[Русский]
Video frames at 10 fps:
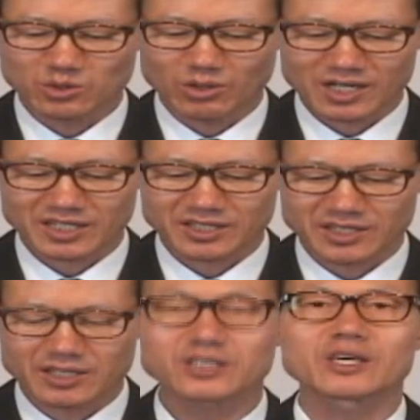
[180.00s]
Он
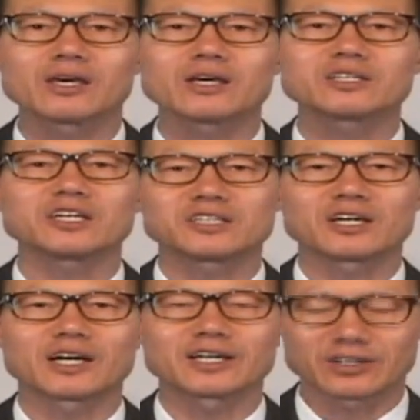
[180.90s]
объяснил им, что
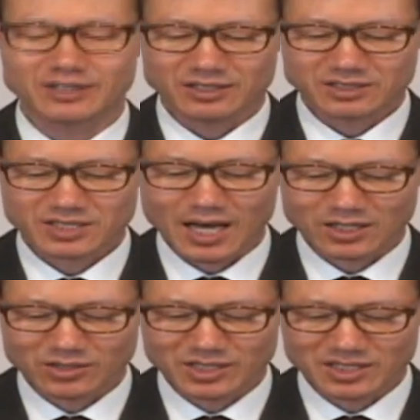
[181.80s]
согласился
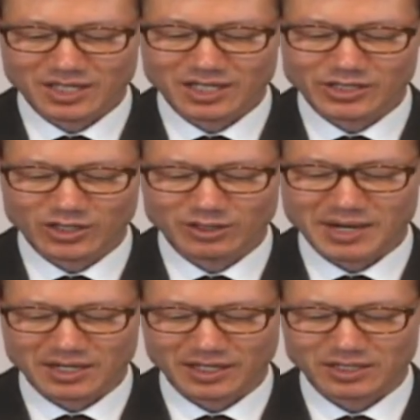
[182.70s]
идти в дом
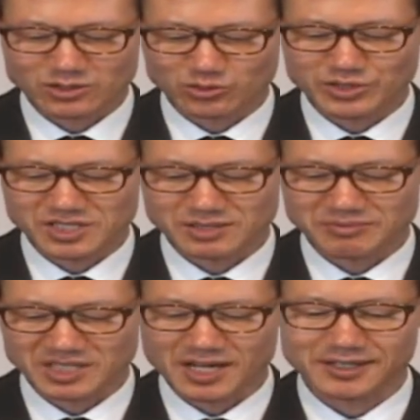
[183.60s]
Корнилия, чтобы
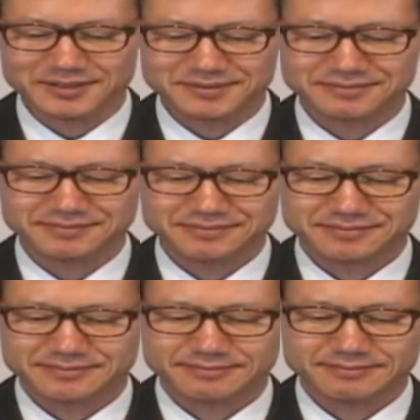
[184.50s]
проповедовать
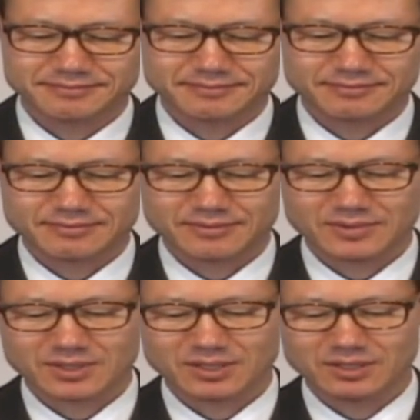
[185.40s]
там Евангелие.